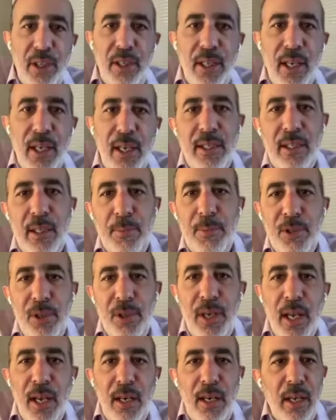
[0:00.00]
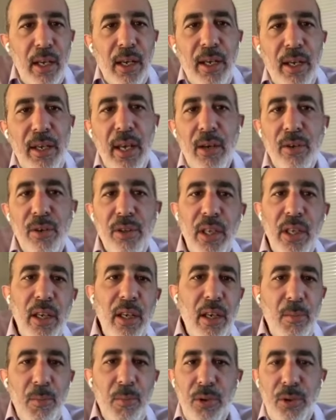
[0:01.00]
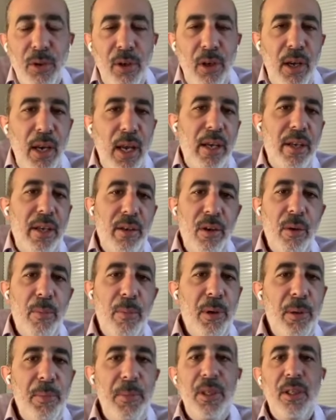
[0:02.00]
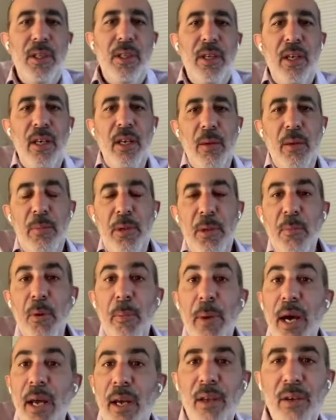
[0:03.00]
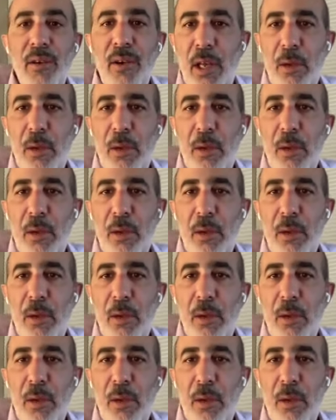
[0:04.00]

digital excepcional, les quería contar que el mundo online nos permite tener el mismo marco,